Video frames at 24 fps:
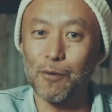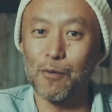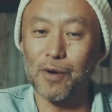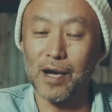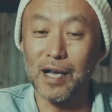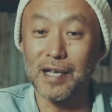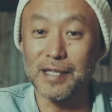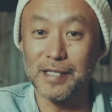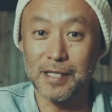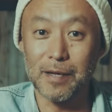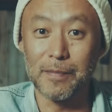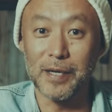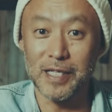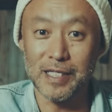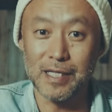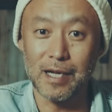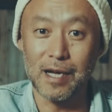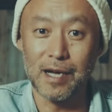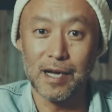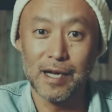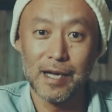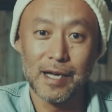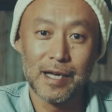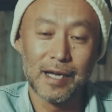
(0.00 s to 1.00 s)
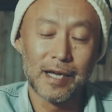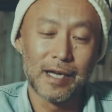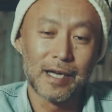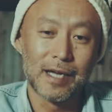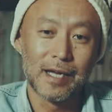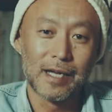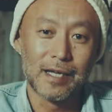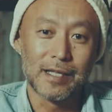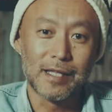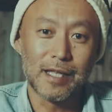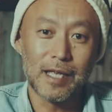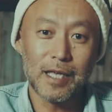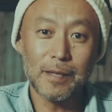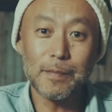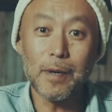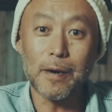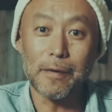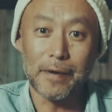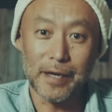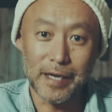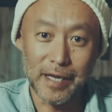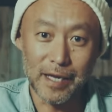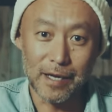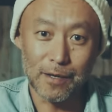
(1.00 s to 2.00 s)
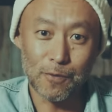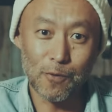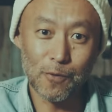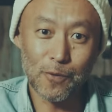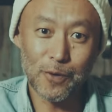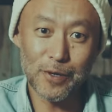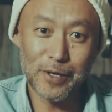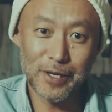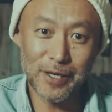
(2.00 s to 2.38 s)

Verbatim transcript: 保管してました。で今はねここ